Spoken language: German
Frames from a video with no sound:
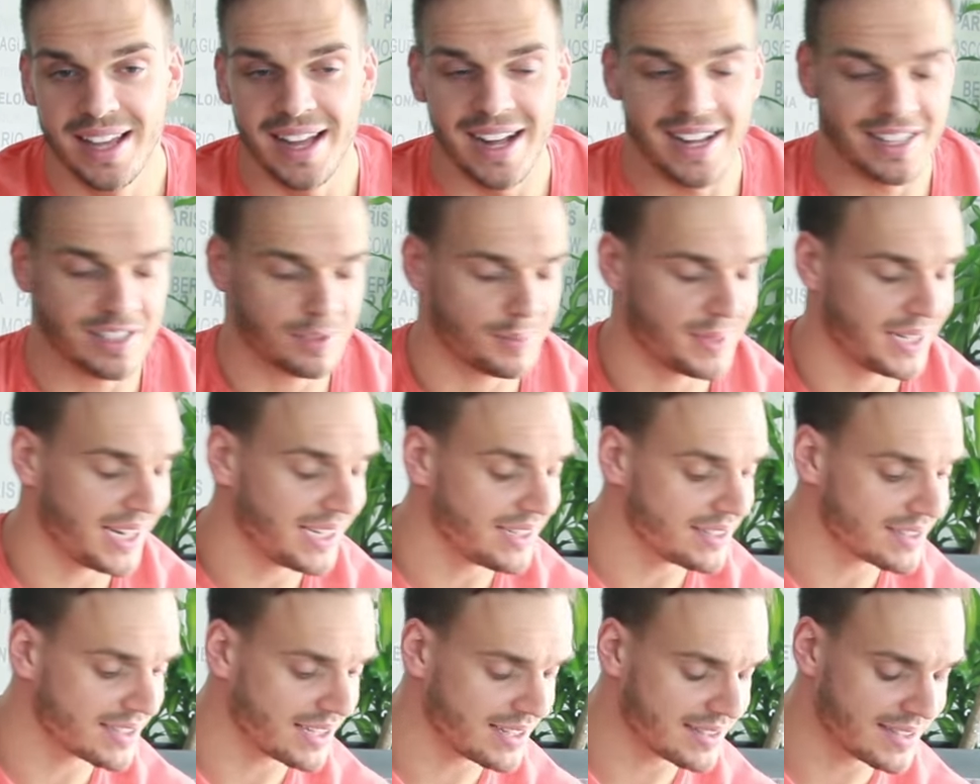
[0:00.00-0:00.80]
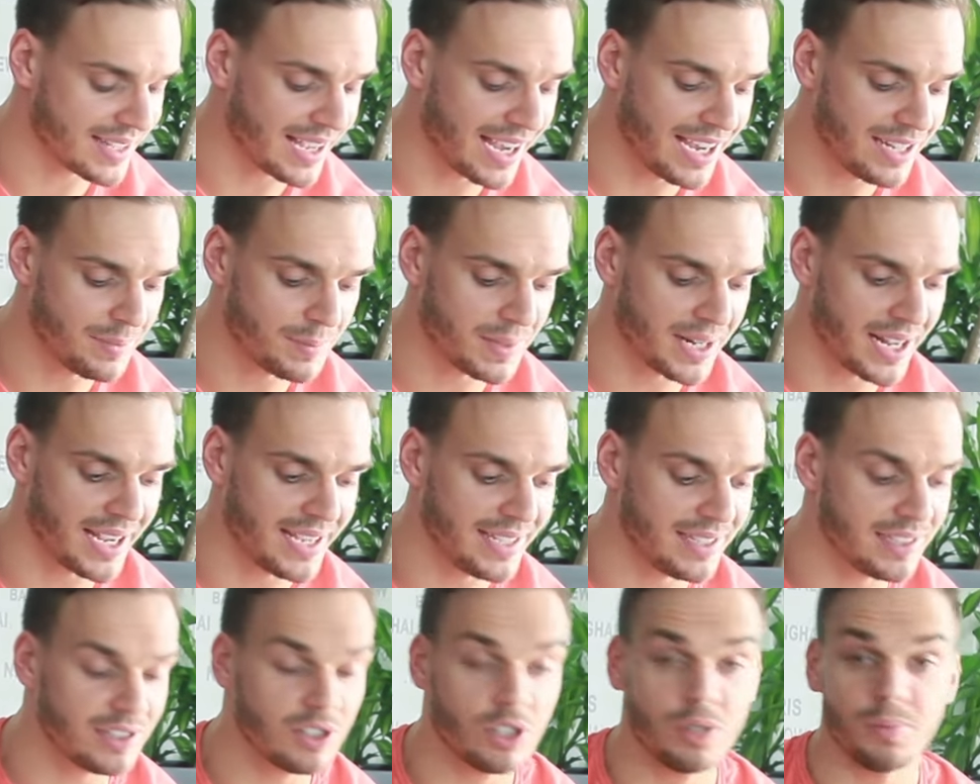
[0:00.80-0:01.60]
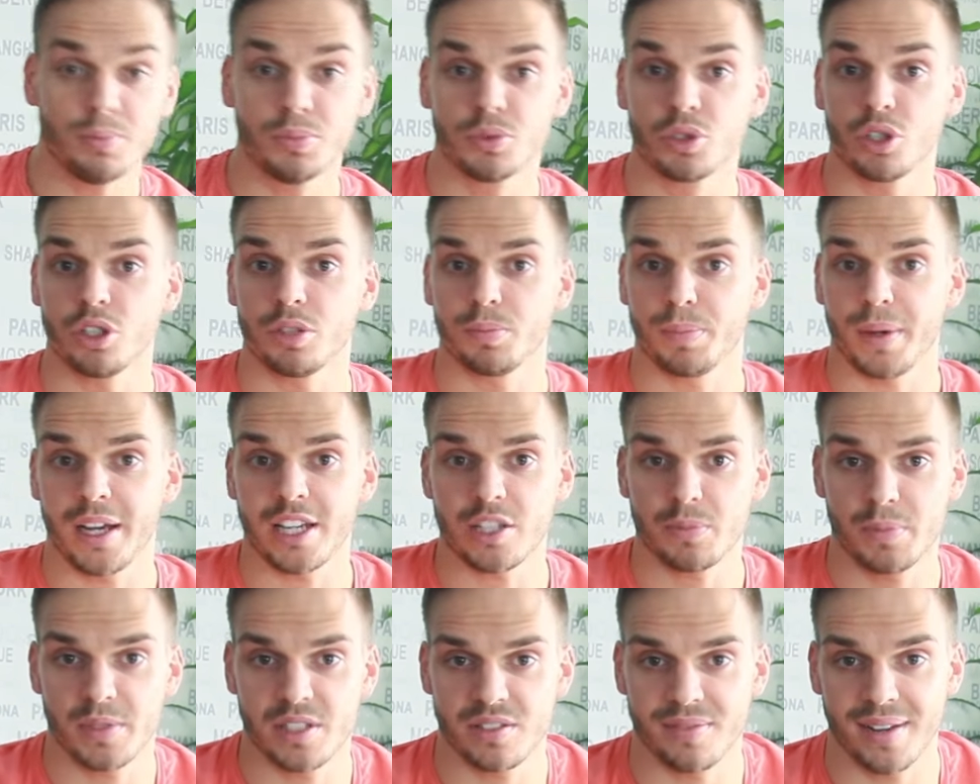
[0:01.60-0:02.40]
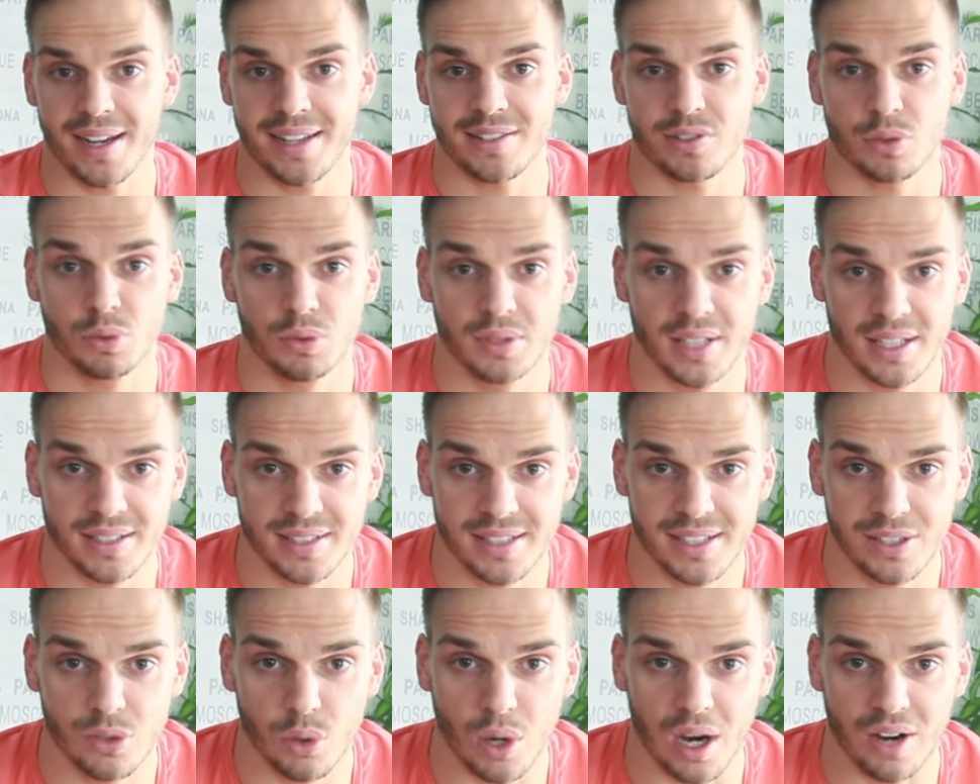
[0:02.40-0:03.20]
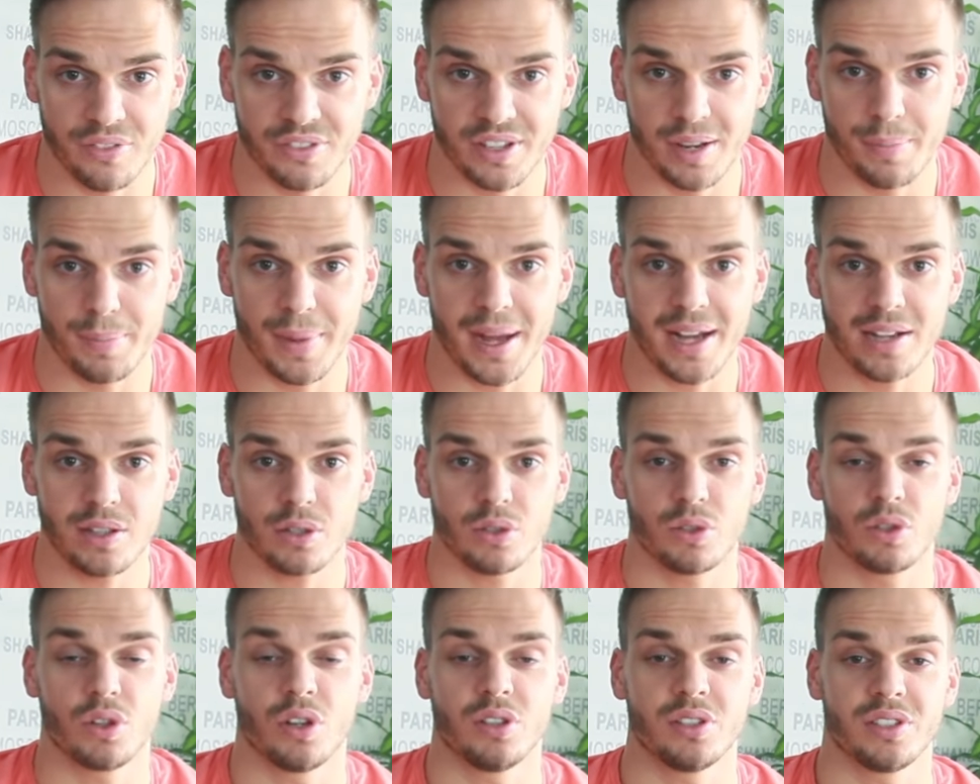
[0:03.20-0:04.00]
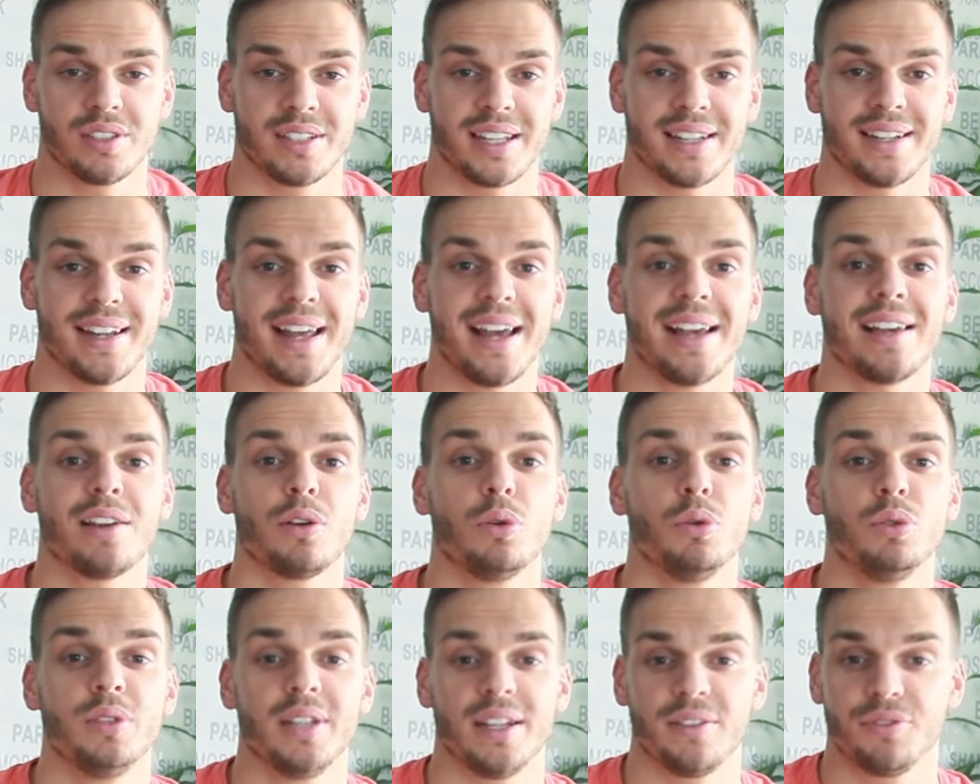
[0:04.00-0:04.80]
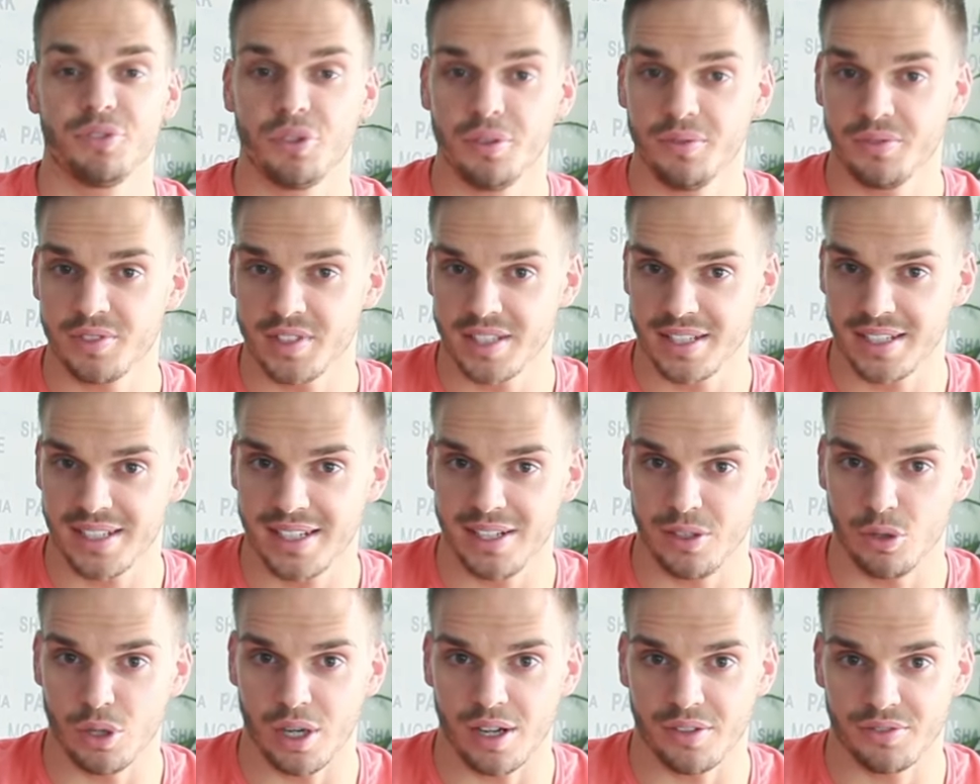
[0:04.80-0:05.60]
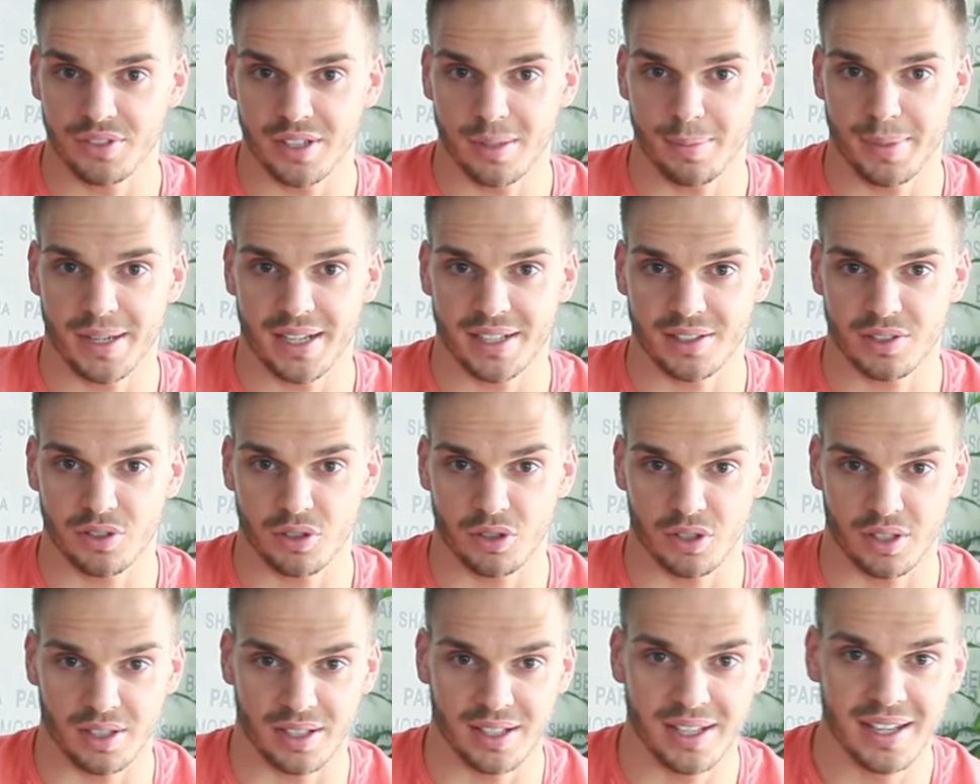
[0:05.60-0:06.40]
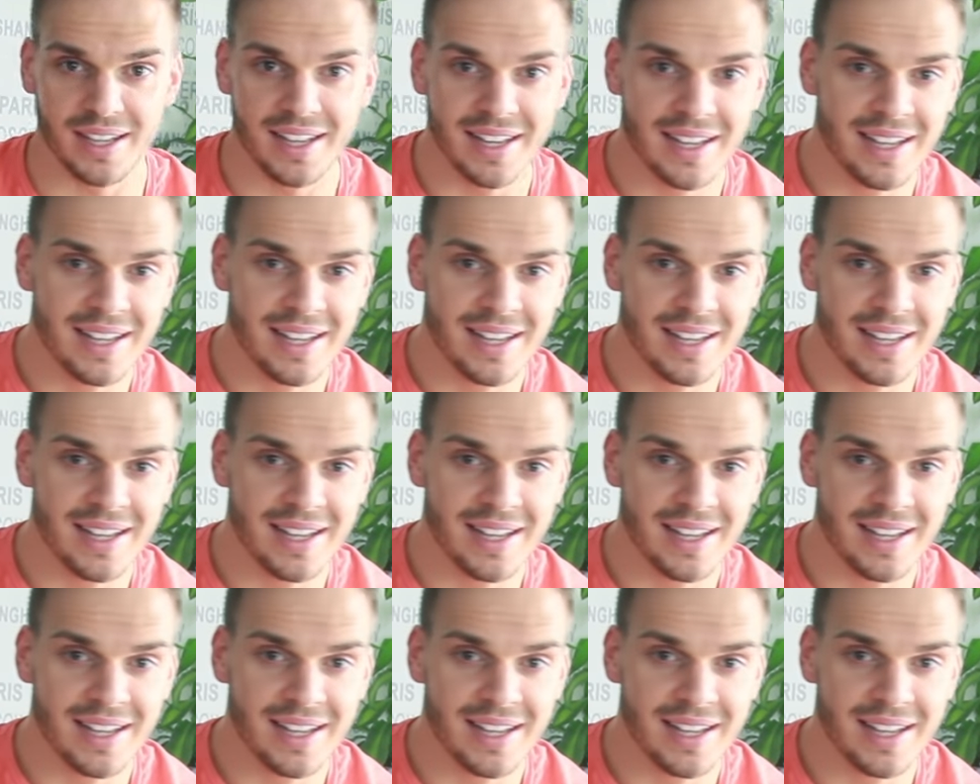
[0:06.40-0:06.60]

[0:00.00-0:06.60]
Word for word: Also man hat das Ganze einmal eingenommen, drückt beispielsweise 100 Kilo auf der Bank und konnte danach 115 Kilo auf der Bank drücken.